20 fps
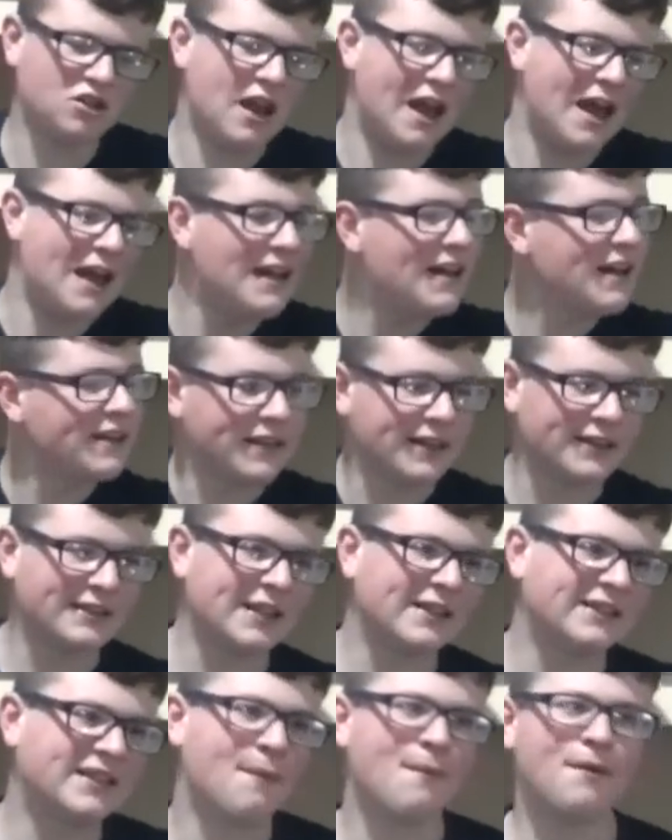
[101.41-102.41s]
cioè 60
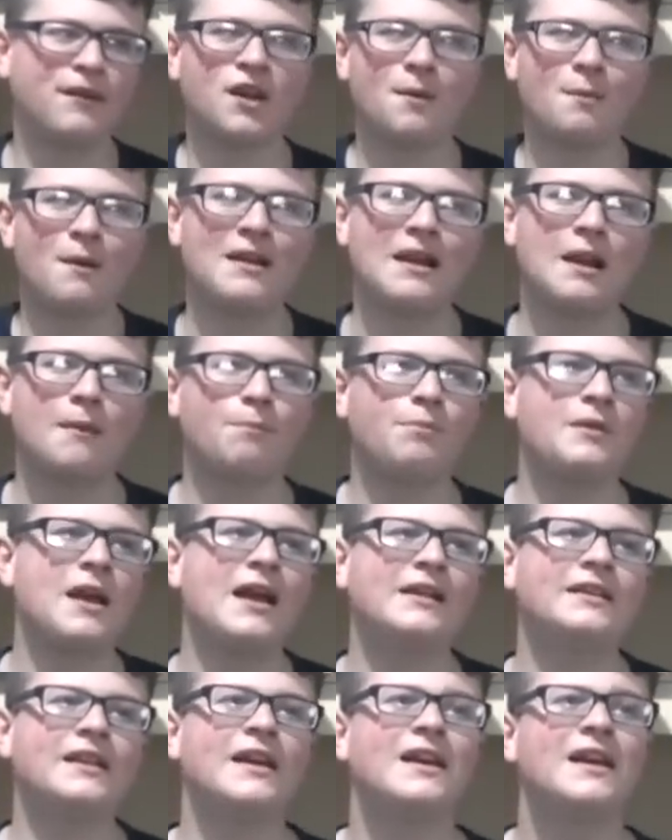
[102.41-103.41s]
60 metri palla al
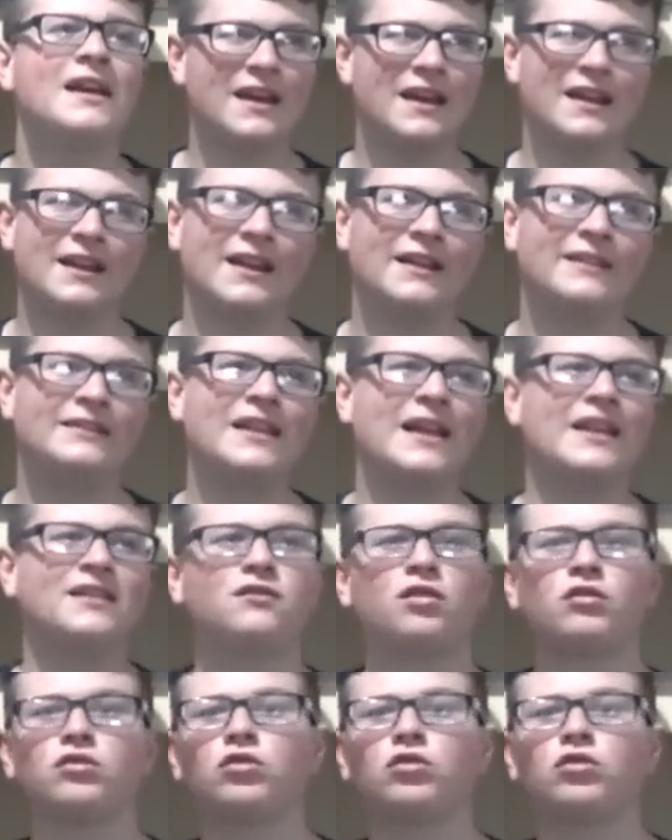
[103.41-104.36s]
piede e, e destro